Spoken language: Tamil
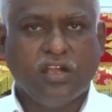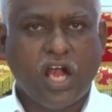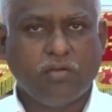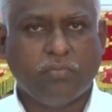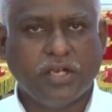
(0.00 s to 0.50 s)

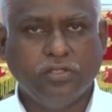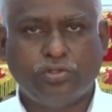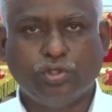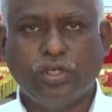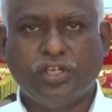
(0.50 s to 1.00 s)
நான்
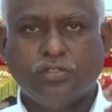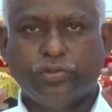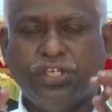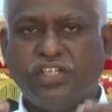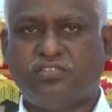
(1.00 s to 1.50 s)
மறித்தோலிருந்து
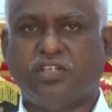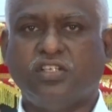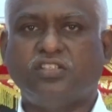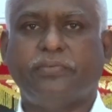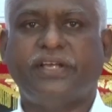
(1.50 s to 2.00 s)
உயிர்
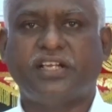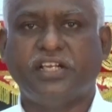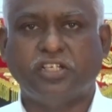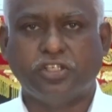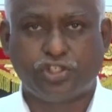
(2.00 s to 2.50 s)
தெழுந்தவர்
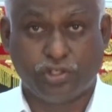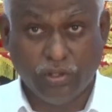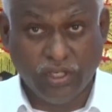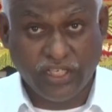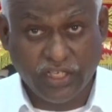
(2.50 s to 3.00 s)
என்று
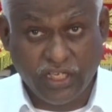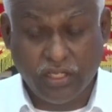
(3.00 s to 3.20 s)
சொல்லி